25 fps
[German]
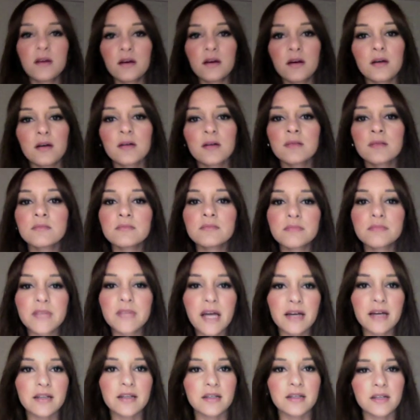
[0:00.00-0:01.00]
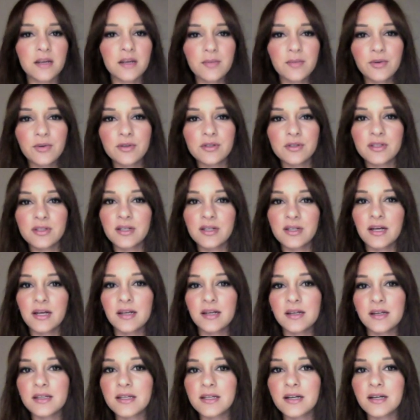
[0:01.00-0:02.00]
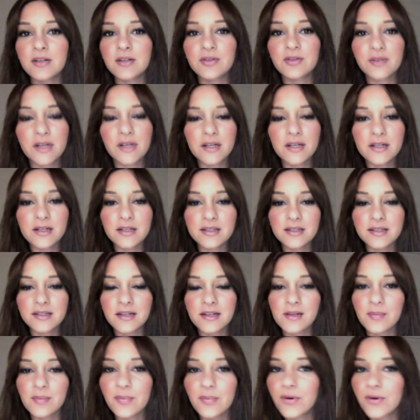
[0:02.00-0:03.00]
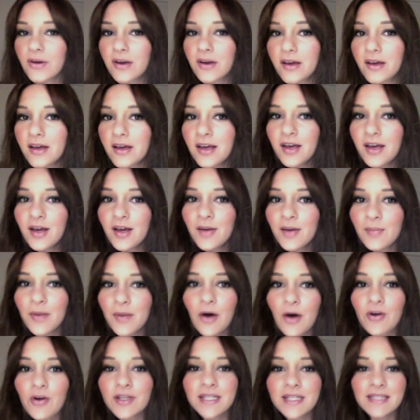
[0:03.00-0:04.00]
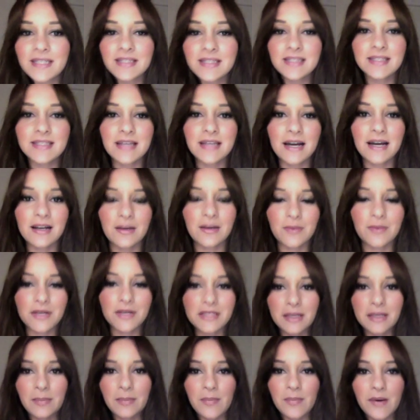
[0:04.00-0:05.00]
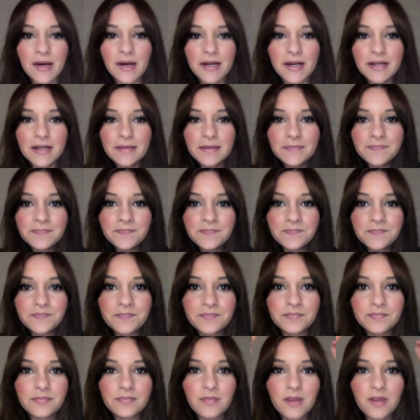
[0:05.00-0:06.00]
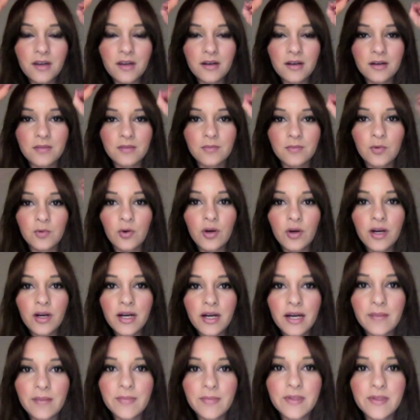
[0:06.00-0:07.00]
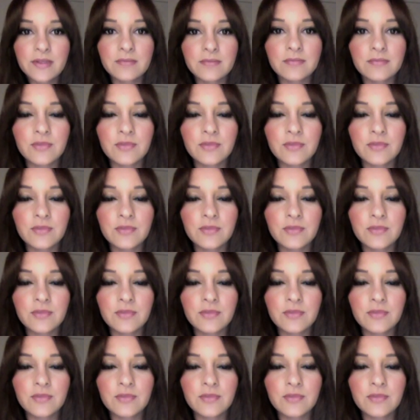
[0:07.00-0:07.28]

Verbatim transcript: Ähm, ja, die Klamotten sind alle nicht aktuell, deshalb brauche ich das nicht sagen, aber ich habe einen ähm, hochgekrempelten